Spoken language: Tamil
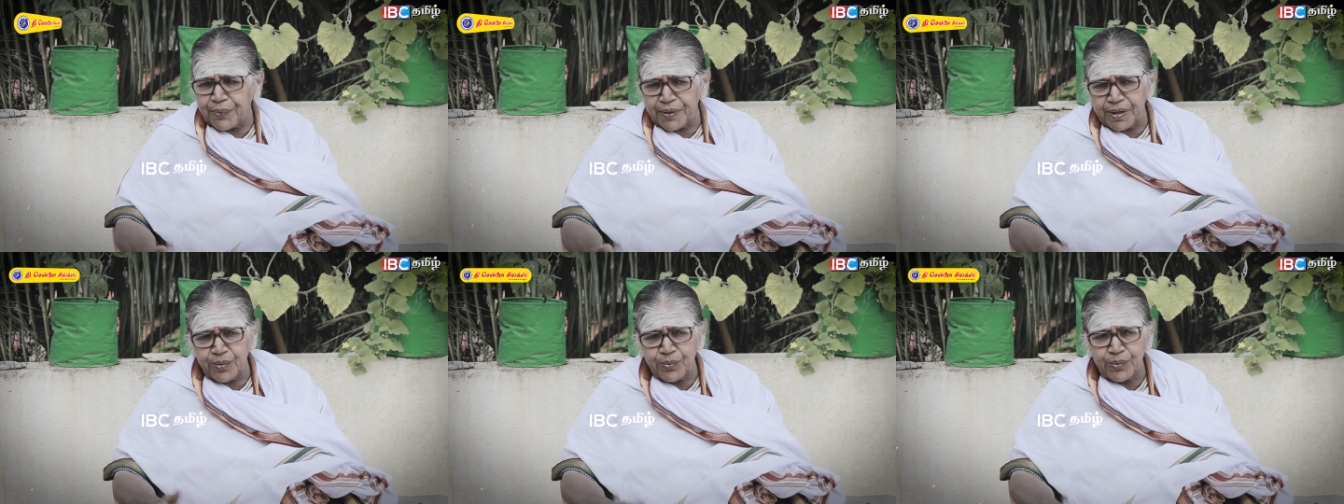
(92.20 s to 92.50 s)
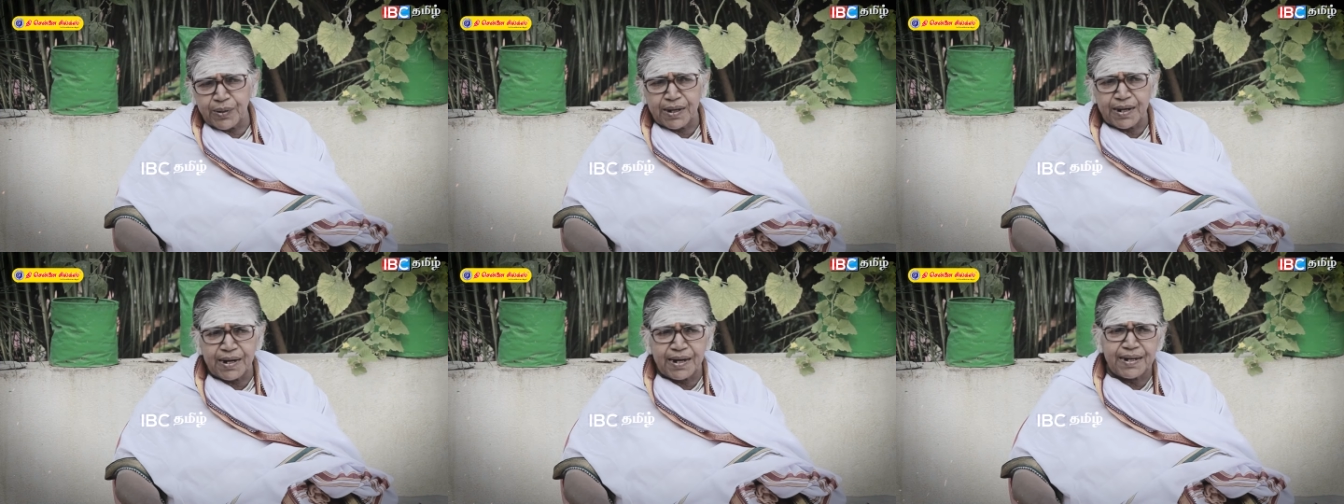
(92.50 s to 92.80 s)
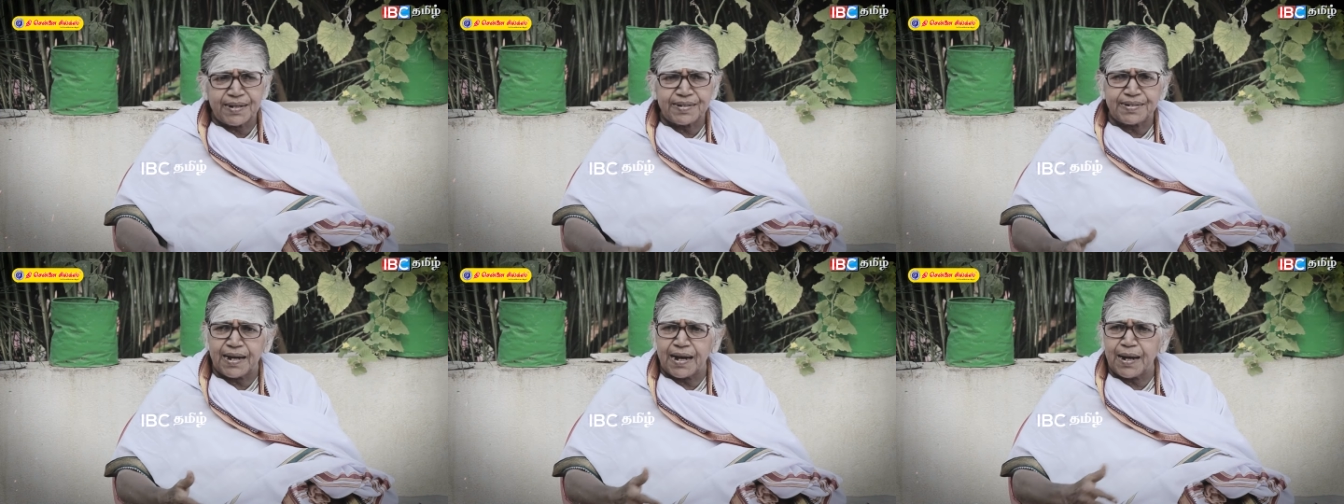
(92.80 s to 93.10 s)
அப்போ இவங்க
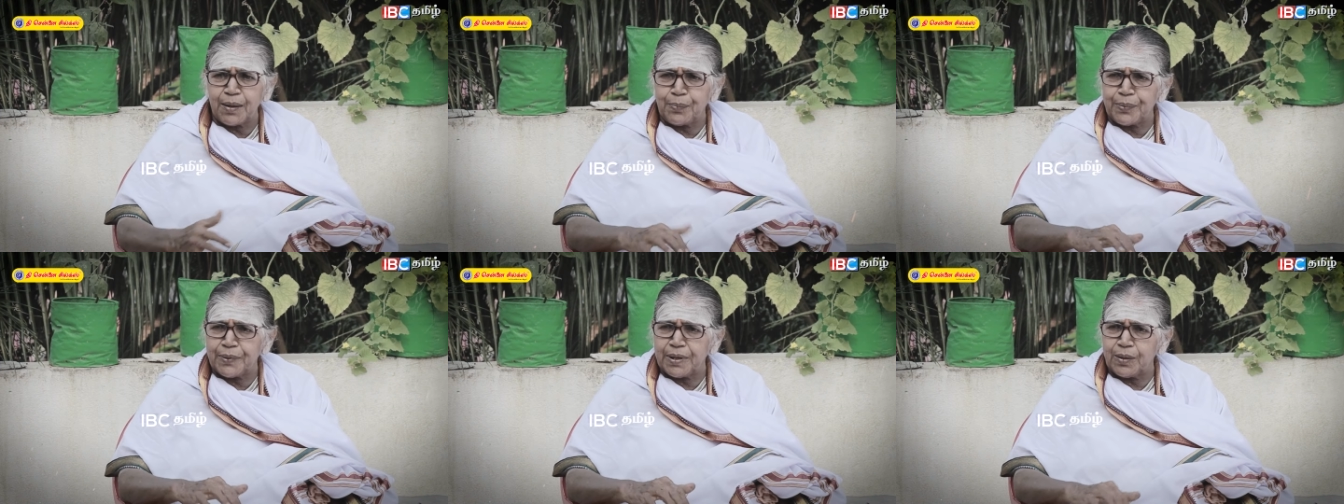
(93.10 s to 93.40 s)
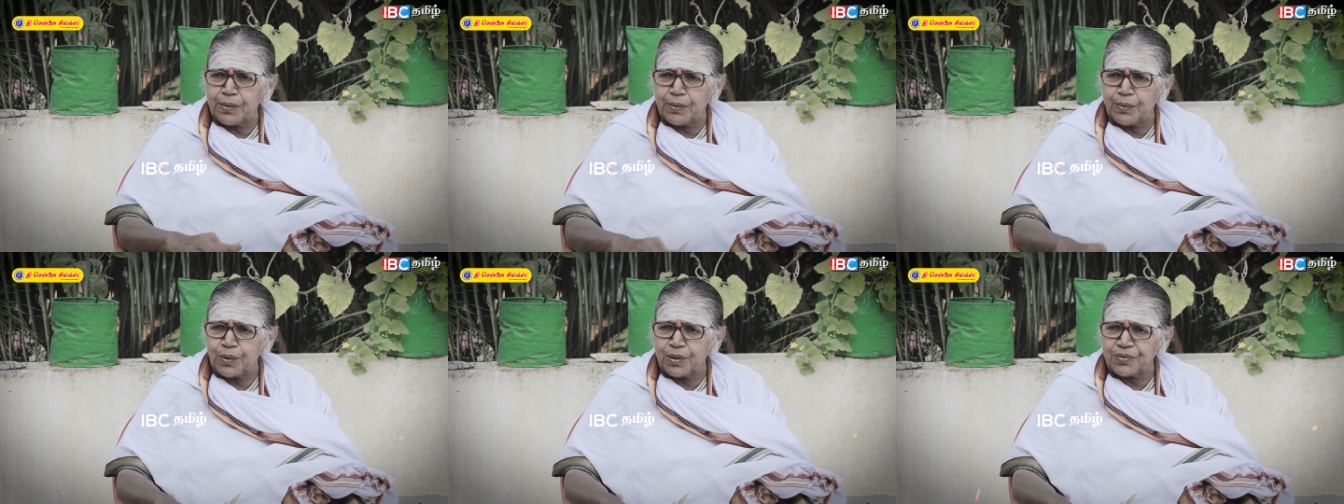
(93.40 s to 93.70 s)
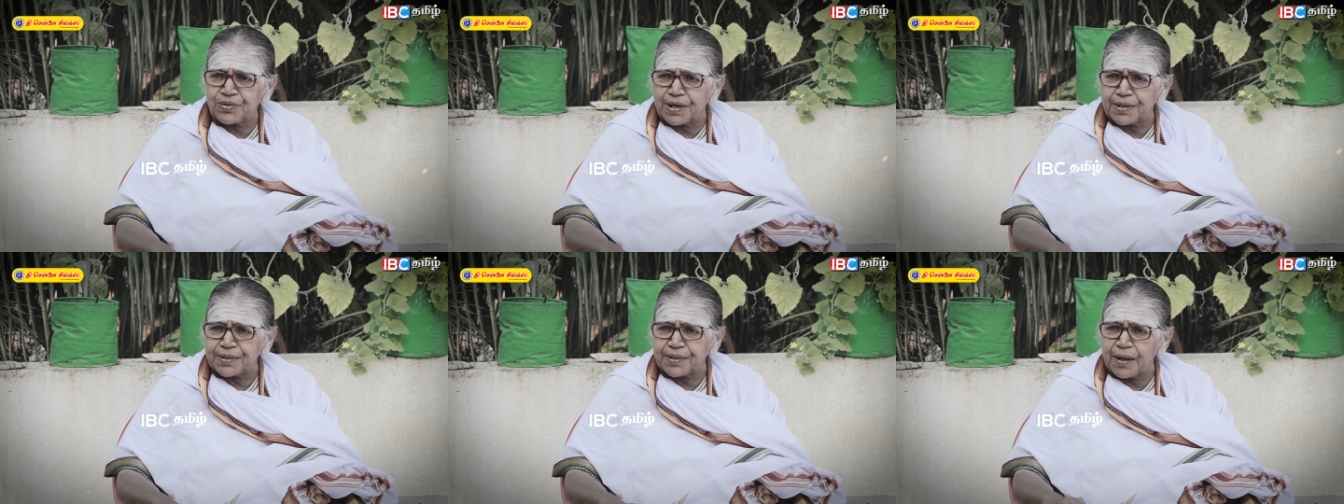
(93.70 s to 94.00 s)
நினைச்சா இப்படி ஒரு
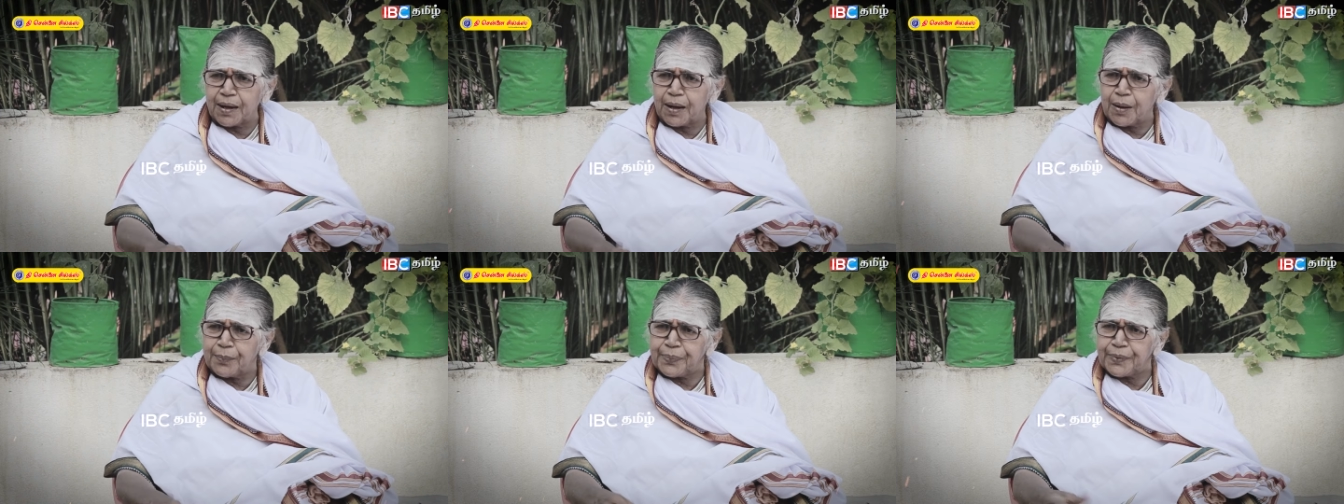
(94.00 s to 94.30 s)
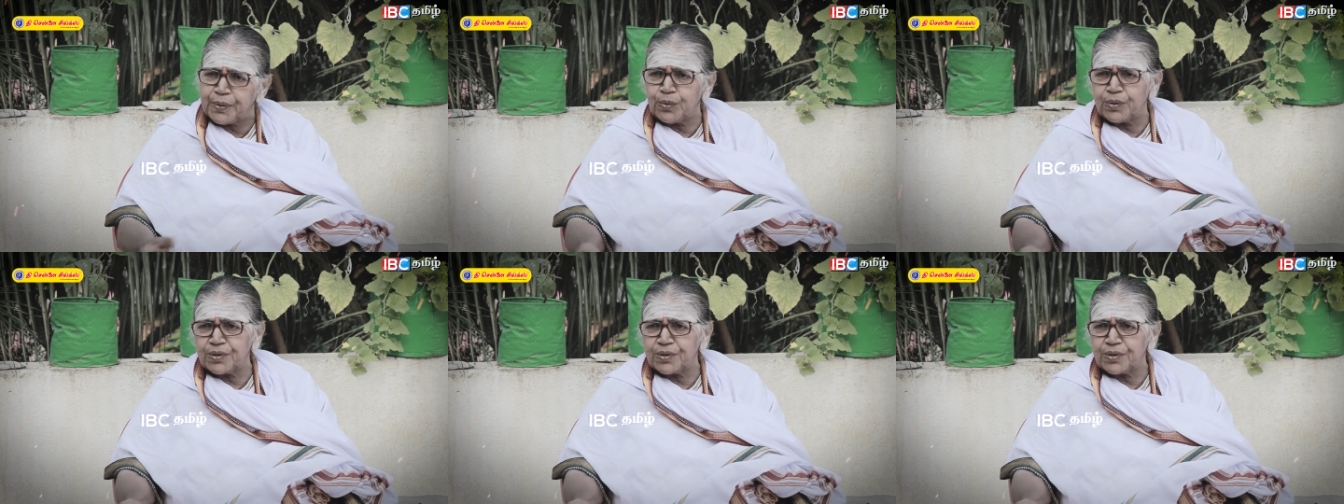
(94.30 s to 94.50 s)
சட்டம் அப்படி